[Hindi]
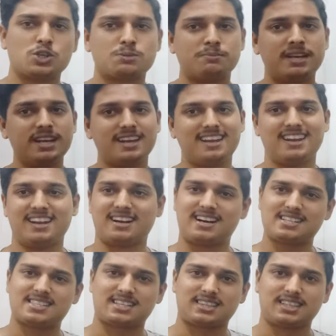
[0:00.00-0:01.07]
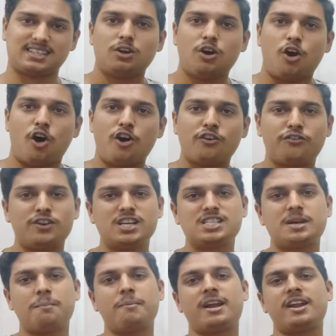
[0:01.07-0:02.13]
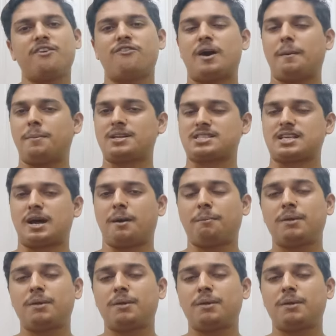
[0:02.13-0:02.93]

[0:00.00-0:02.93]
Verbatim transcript: उसमें लगा सकते हैं और फिर जब मैंने वापस